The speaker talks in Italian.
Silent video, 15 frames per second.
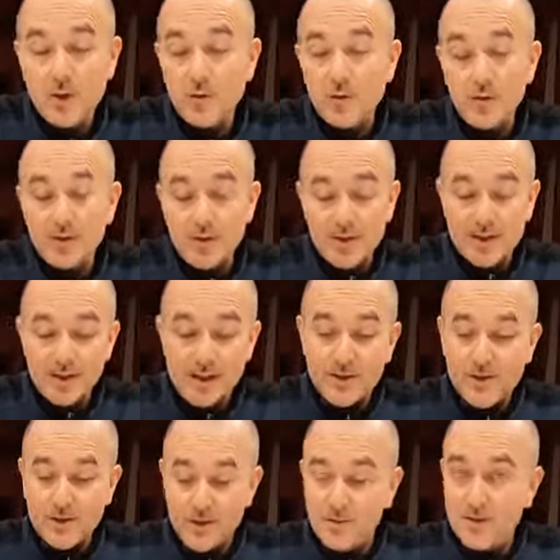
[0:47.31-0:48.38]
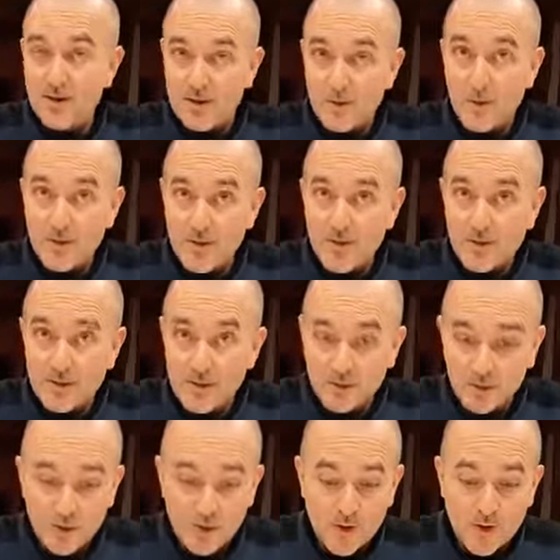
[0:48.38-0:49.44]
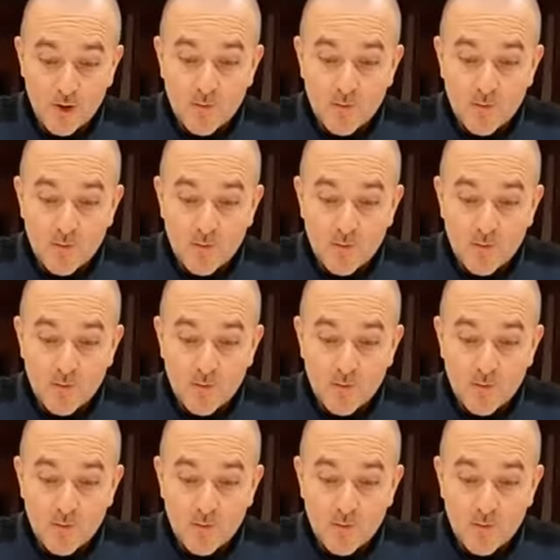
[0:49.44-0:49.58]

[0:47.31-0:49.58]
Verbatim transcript: L'ultimo messaggio sembrava proprio aver dato